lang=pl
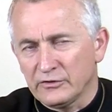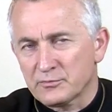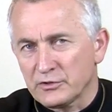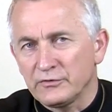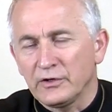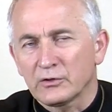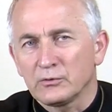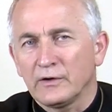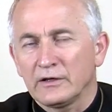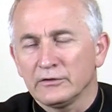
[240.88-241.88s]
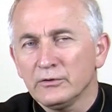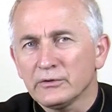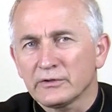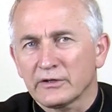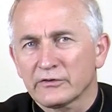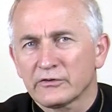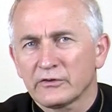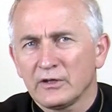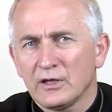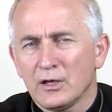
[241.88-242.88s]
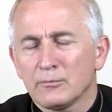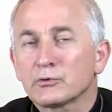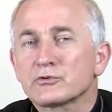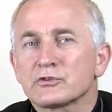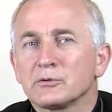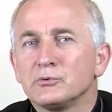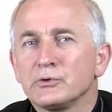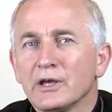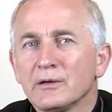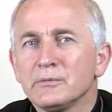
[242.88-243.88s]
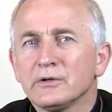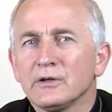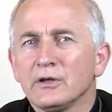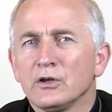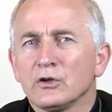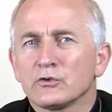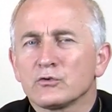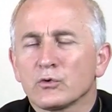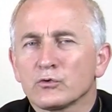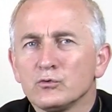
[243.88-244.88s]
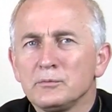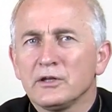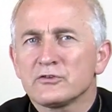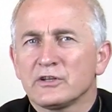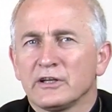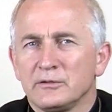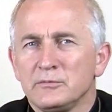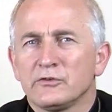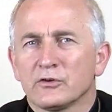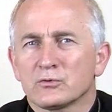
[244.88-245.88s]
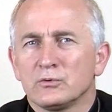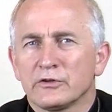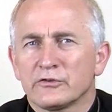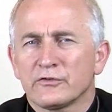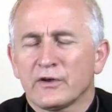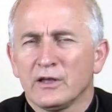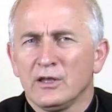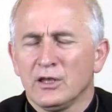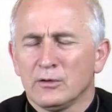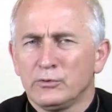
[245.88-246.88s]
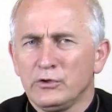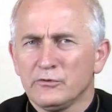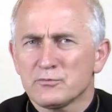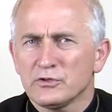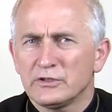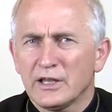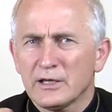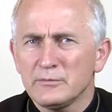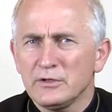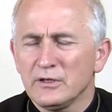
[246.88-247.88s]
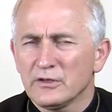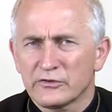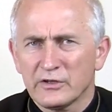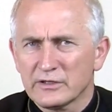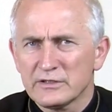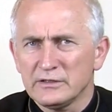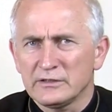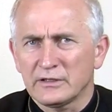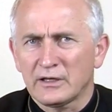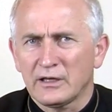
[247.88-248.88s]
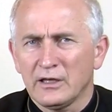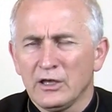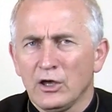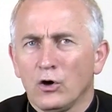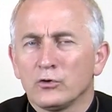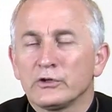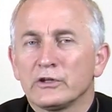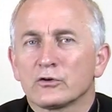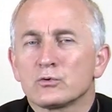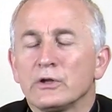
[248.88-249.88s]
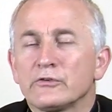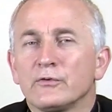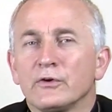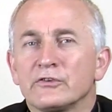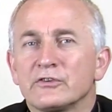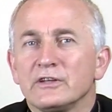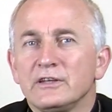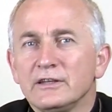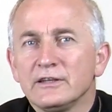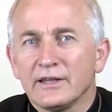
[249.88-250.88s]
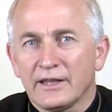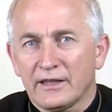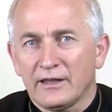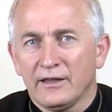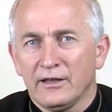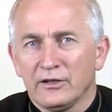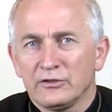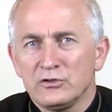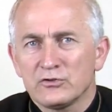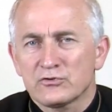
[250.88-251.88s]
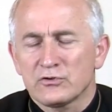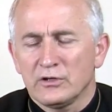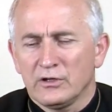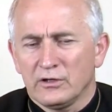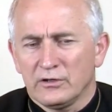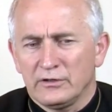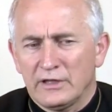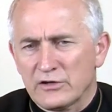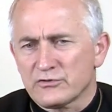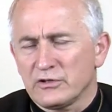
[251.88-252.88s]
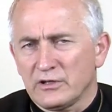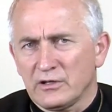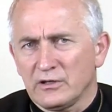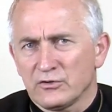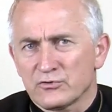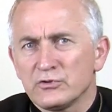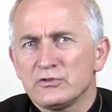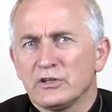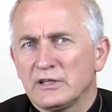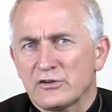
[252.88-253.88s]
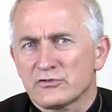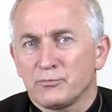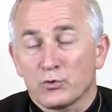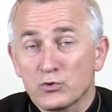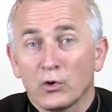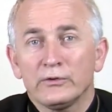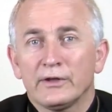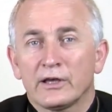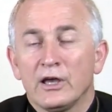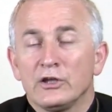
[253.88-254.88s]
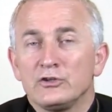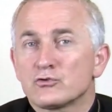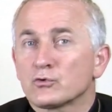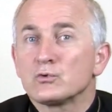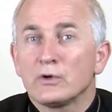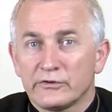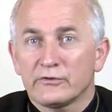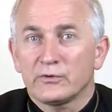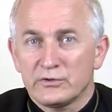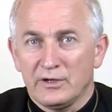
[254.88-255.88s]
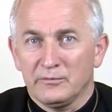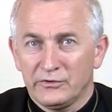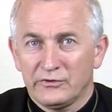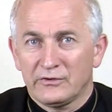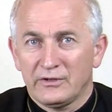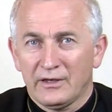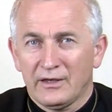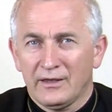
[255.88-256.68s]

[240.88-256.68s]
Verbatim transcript: sprzed wieków, ale do nas. Potrzebujemy zrozumieć tajemnicę Królestwa, bo jest przed nami zakryta. On, królestwo jest inne niż nasze życie, nasz porządek, niż Królestwo Ziemskie.